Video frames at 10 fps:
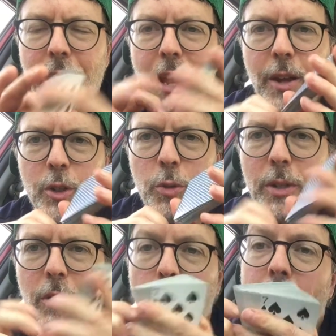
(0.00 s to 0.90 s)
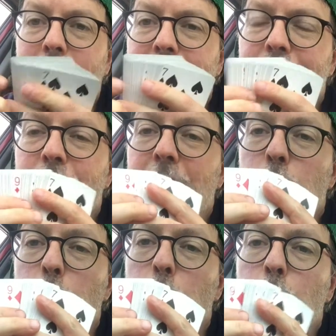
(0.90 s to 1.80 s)
Et ensuite, on enlève les
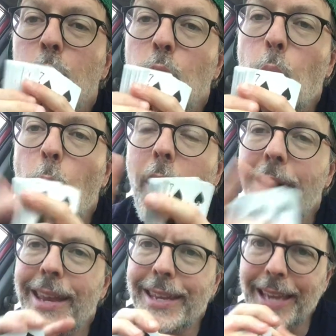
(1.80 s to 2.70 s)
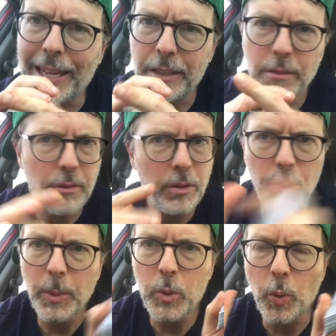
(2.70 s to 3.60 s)
2, 3 et 4. On n'a
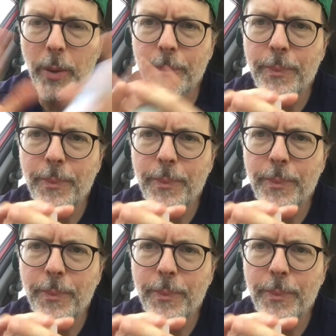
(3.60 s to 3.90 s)
pas besoin.